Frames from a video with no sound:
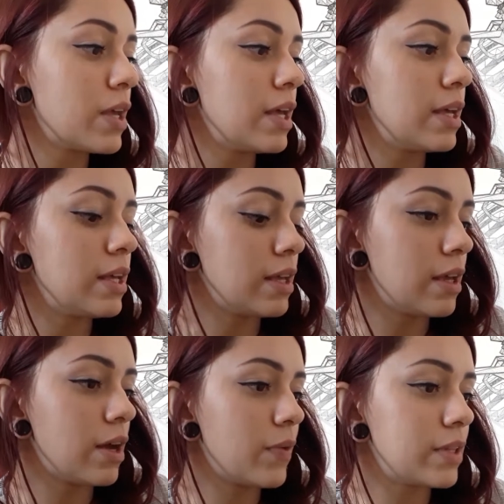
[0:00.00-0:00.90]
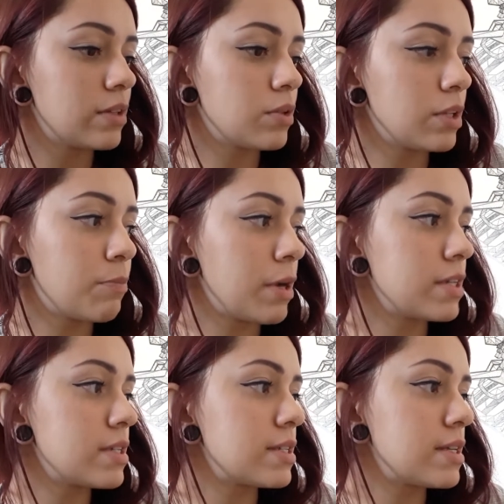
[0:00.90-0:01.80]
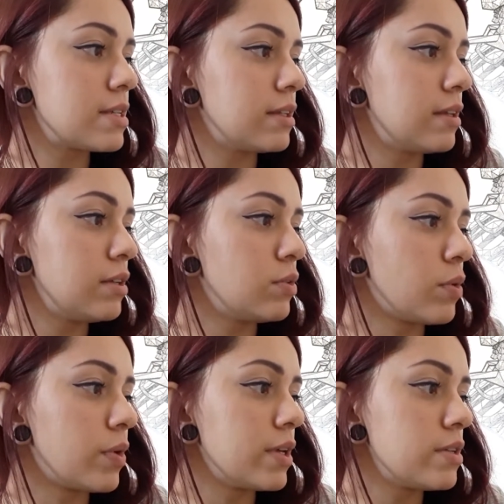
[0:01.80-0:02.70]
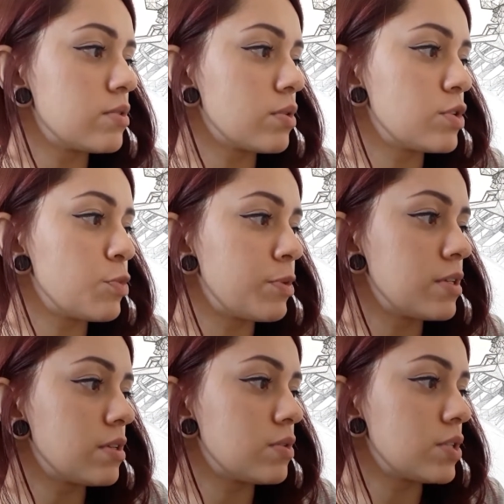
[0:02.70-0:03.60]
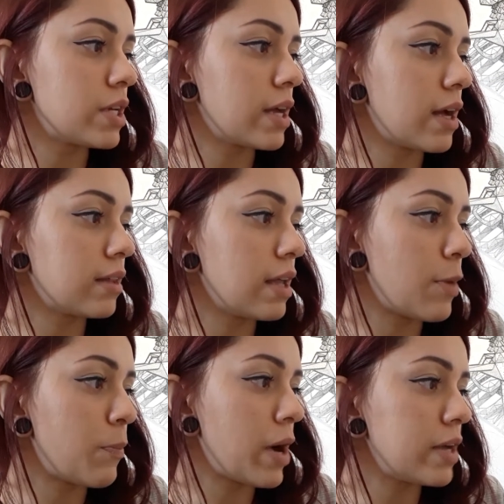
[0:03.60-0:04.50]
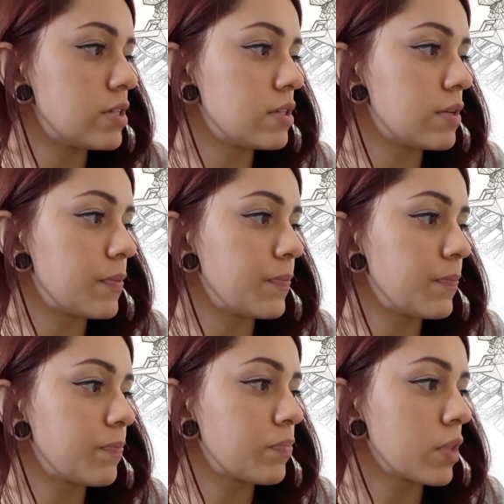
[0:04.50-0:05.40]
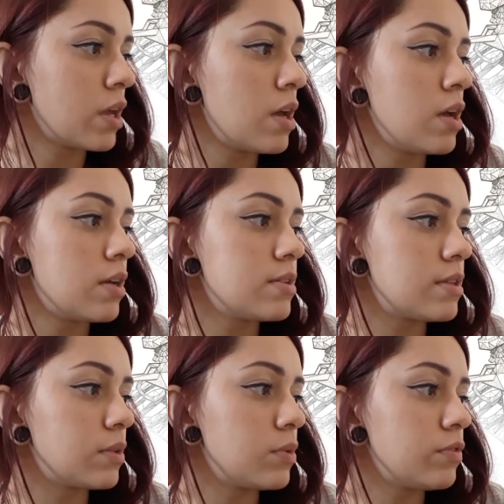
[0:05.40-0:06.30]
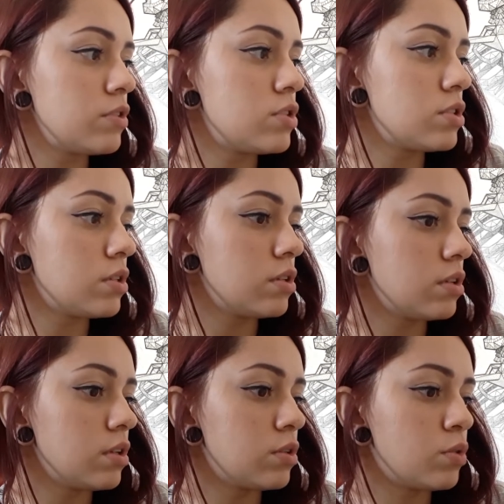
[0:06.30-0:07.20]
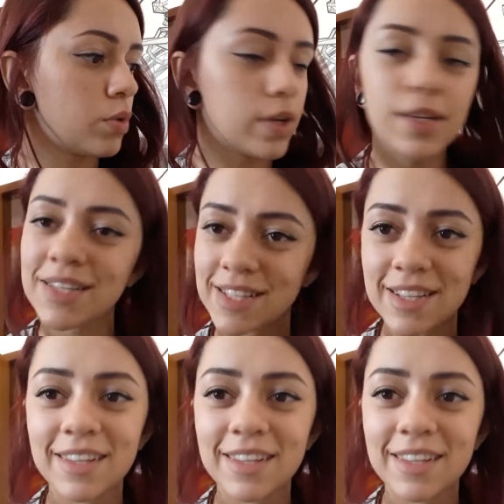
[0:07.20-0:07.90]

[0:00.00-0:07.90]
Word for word: E eu ainda tô na página 62, hoje eu preciso chegar até a página 122,